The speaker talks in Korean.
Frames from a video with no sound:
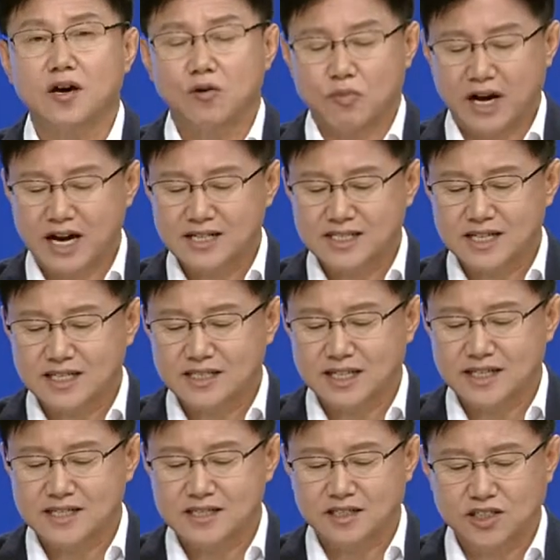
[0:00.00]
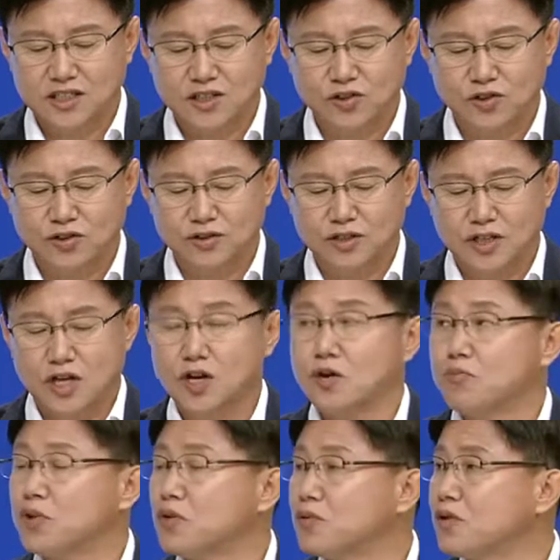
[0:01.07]
방사장에서 뛰어노는
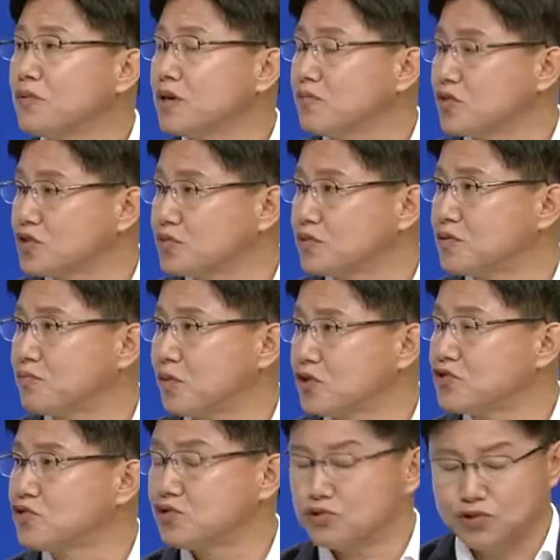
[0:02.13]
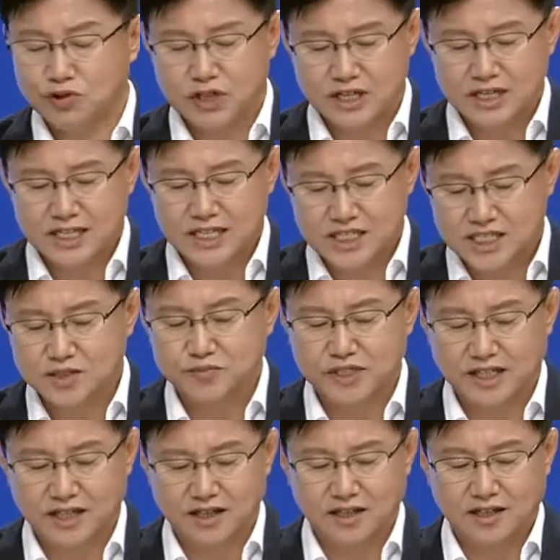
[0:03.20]
표범의 모습을 볼 수
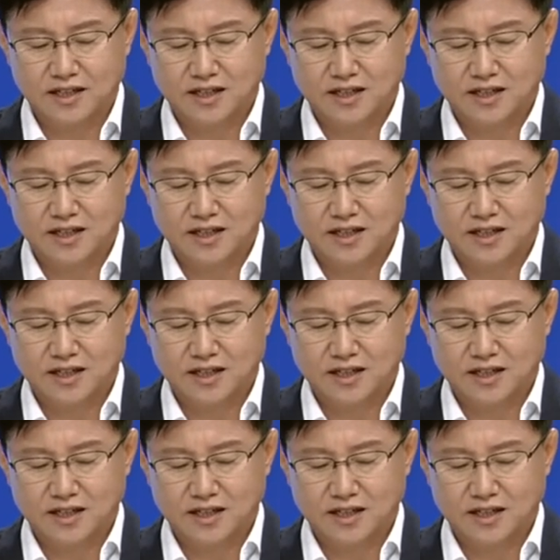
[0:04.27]
있습니다.